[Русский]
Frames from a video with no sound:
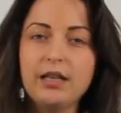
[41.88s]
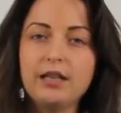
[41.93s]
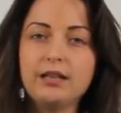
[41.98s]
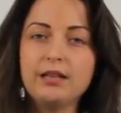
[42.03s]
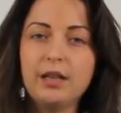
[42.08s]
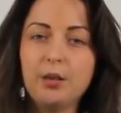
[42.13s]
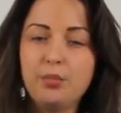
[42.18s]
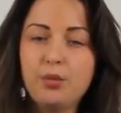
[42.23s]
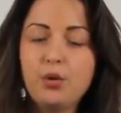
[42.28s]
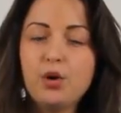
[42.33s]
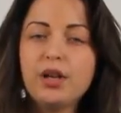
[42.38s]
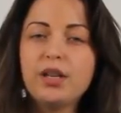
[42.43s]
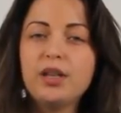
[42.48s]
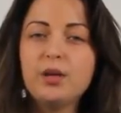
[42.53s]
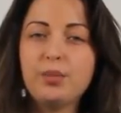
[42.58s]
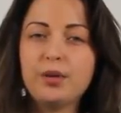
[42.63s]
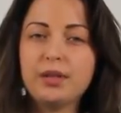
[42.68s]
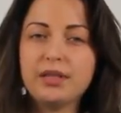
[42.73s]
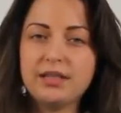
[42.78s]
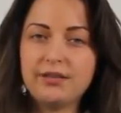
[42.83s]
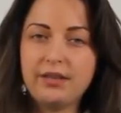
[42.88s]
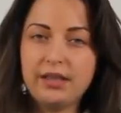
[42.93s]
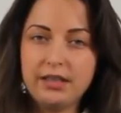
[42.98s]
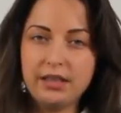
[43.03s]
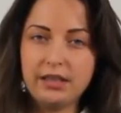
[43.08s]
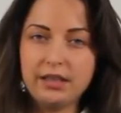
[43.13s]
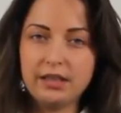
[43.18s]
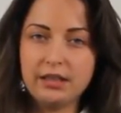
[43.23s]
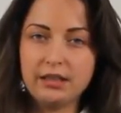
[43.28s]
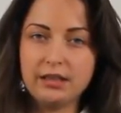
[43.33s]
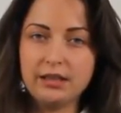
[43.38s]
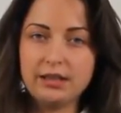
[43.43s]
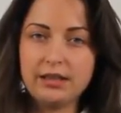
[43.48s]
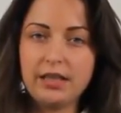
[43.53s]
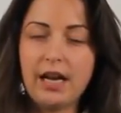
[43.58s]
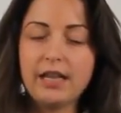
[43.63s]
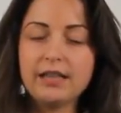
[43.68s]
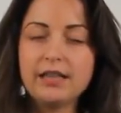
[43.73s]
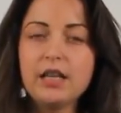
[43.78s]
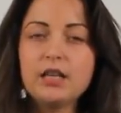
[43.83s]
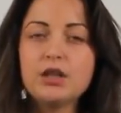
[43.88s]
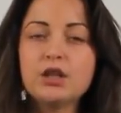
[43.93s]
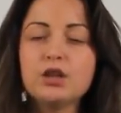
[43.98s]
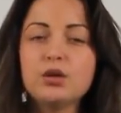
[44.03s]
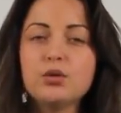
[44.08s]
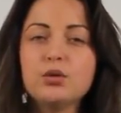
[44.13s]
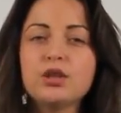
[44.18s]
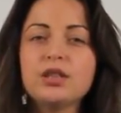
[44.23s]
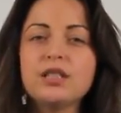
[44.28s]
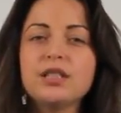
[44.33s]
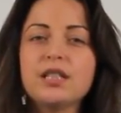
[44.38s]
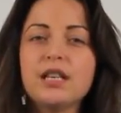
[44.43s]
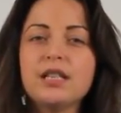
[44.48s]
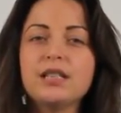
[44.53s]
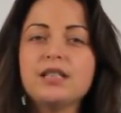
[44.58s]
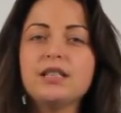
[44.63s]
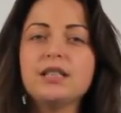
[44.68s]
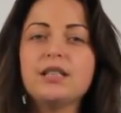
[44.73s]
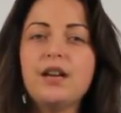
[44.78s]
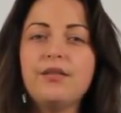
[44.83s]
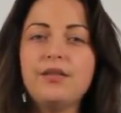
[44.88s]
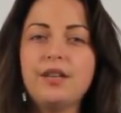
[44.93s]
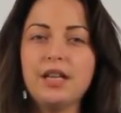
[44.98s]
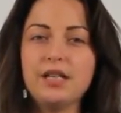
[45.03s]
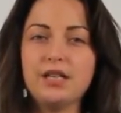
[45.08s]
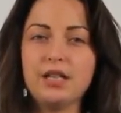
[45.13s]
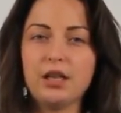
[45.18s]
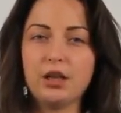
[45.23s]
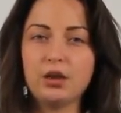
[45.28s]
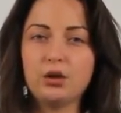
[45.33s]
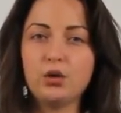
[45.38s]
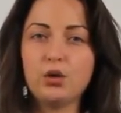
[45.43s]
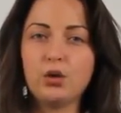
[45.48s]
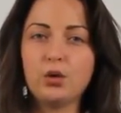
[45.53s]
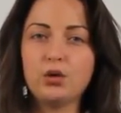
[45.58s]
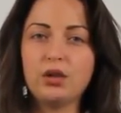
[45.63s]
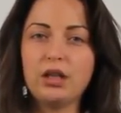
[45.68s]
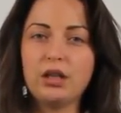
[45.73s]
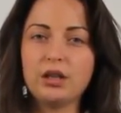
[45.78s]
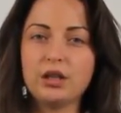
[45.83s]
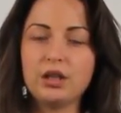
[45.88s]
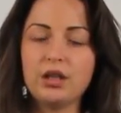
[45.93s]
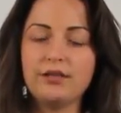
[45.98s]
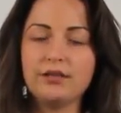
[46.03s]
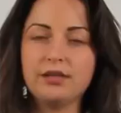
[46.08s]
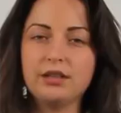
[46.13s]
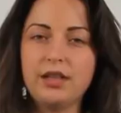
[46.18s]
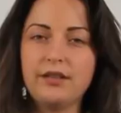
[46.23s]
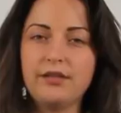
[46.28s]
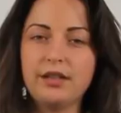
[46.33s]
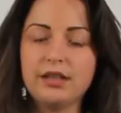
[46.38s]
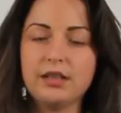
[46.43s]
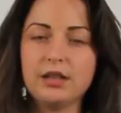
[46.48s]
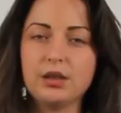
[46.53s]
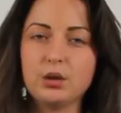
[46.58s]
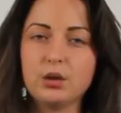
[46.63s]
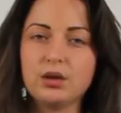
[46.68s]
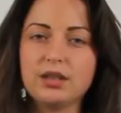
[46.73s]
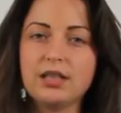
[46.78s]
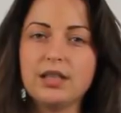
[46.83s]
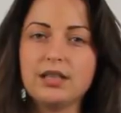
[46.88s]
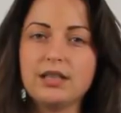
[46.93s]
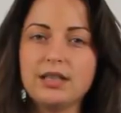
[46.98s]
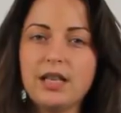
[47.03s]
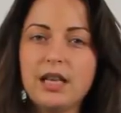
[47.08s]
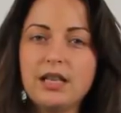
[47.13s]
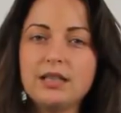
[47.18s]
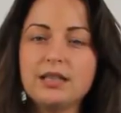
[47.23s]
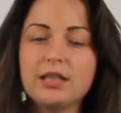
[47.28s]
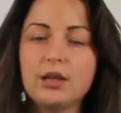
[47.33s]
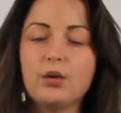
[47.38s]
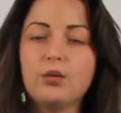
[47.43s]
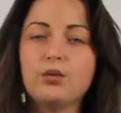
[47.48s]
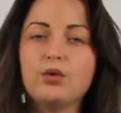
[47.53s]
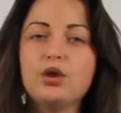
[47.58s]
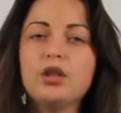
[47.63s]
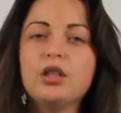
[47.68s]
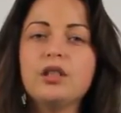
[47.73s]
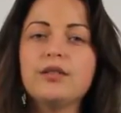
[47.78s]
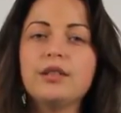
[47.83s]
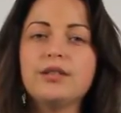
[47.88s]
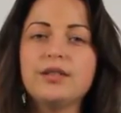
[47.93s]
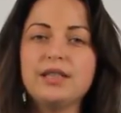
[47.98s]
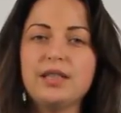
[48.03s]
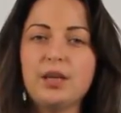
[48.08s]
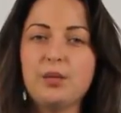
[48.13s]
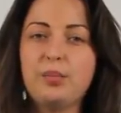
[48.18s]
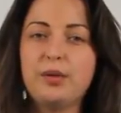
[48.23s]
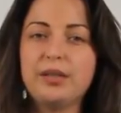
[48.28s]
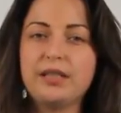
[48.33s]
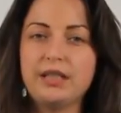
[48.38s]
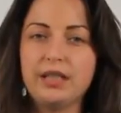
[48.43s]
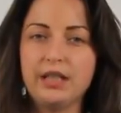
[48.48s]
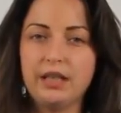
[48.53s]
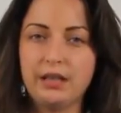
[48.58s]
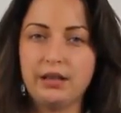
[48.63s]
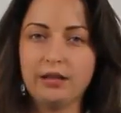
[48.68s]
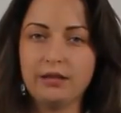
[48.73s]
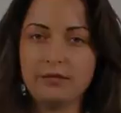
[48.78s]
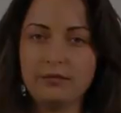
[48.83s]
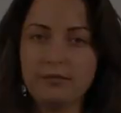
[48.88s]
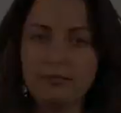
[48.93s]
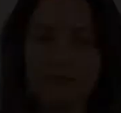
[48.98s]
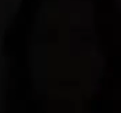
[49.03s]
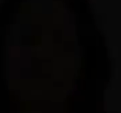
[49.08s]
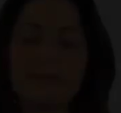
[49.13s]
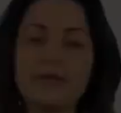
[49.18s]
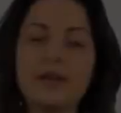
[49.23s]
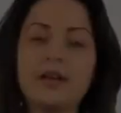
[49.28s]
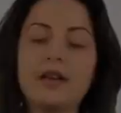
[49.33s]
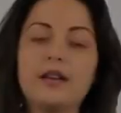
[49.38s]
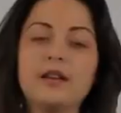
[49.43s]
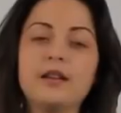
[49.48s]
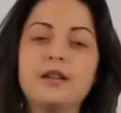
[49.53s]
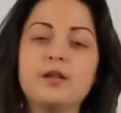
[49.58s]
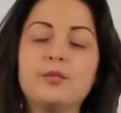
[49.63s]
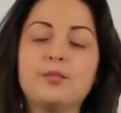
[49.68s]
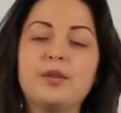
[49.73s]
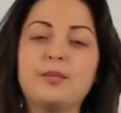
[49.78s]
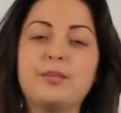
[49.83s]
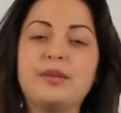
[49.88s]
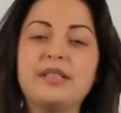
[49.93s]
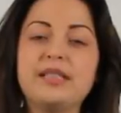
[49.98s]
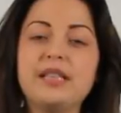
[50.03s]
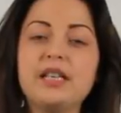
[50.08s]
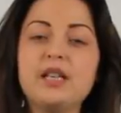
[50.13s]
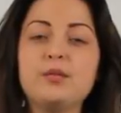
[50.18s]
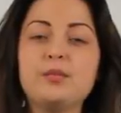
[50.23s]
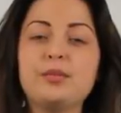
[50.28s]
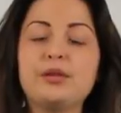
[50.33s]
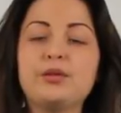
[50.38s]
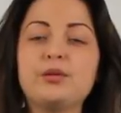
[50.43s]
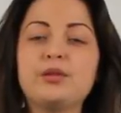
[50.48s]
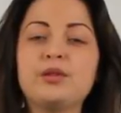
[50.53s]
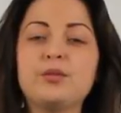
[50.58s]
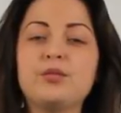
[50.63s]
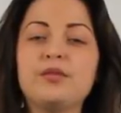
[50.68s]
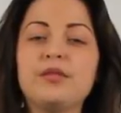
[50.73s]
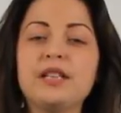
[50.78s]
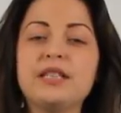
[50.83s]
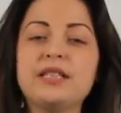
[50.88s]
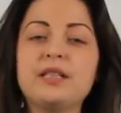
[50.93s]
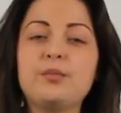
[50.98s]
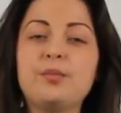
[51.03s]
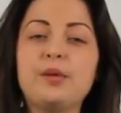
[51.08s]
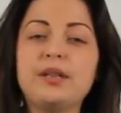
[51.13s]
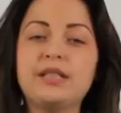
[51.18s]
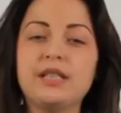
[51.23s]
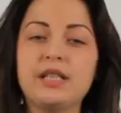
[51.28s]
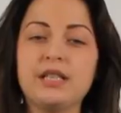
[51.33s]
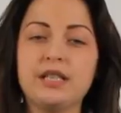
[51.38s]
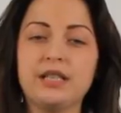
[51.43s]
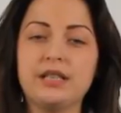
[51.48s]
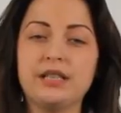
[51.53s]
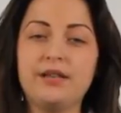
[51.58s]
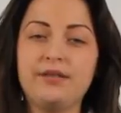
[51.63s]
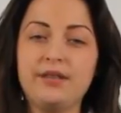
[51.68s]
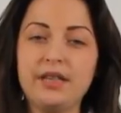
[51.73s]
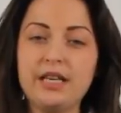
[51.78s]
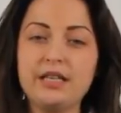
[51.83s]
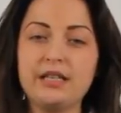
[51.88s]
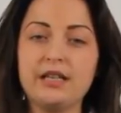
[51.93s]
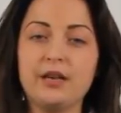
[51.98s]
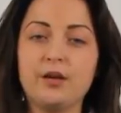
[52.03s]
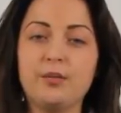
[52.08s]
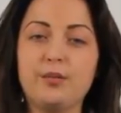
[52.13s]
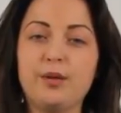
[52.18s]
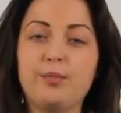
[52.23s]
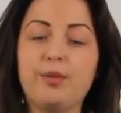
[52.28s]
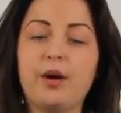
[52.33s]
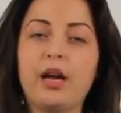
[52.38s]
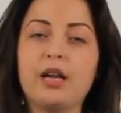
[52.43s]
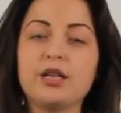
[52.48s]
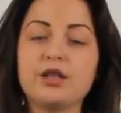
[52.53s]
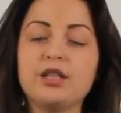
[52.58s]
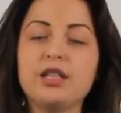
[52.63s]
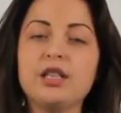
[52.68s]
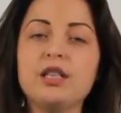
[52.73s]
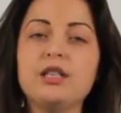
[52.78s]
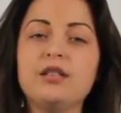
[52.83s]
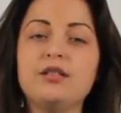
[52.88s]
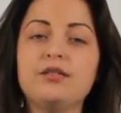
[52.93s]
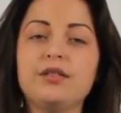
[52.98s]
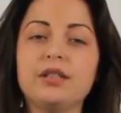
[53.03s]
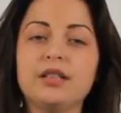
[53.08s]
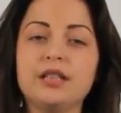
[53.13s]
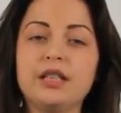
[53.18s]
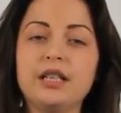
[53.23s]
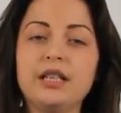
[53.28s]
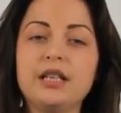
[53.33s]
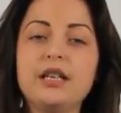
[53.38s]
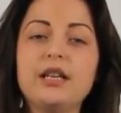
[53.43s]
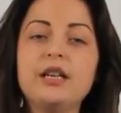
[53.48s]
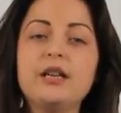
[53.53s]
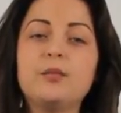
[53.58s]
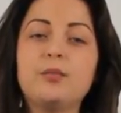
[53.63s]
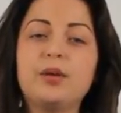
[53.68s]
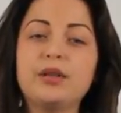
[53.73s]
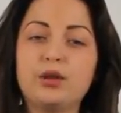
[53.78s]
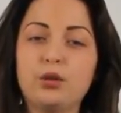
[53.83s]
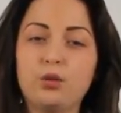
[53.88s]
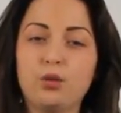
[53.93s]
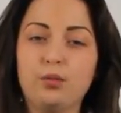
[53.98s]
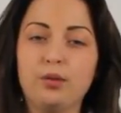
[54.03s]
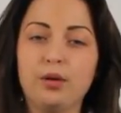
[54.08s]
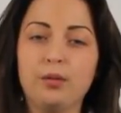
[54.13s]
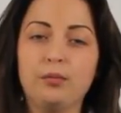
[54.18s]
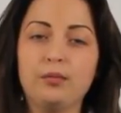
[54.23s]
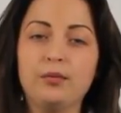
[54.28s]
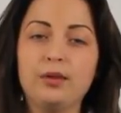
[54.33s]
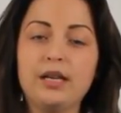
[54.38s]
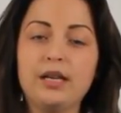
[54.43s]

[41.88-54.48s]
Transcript: напор и производительность, а также нужно знать давление, которое должна выдавать насосная станция, учитывая все потери. Под потерями подразумевается падение давления при прохождении воды по трубам.